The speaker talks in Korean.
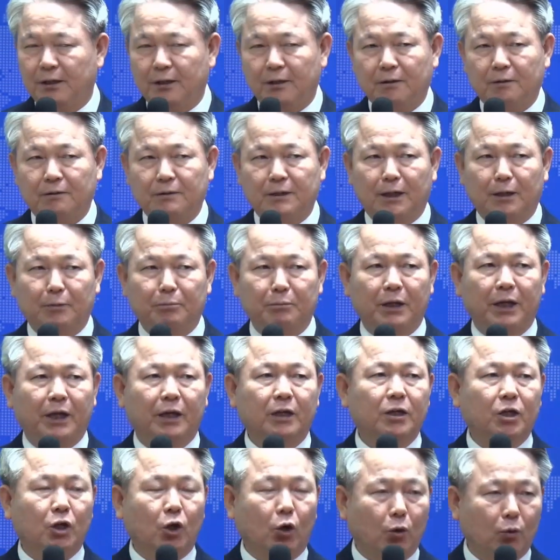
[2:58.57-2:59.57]

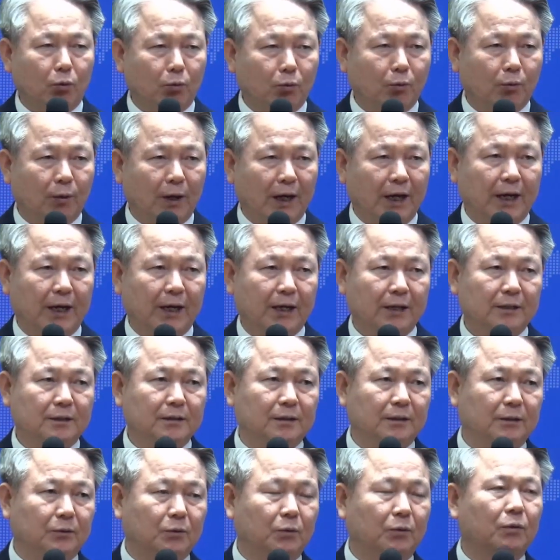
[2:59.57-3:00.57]
그다음에 경과,
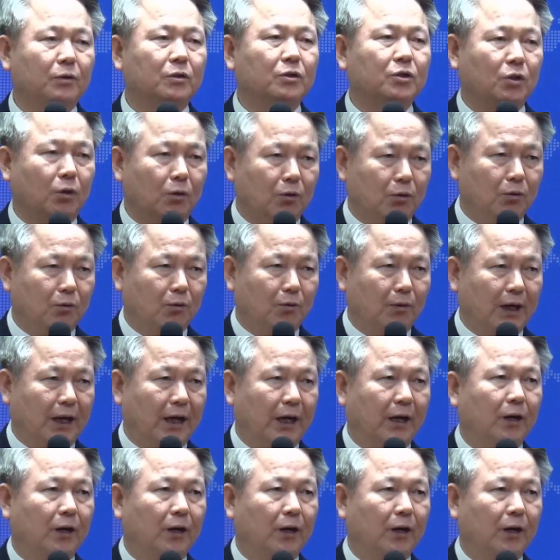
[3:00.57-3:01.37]
그리고 결과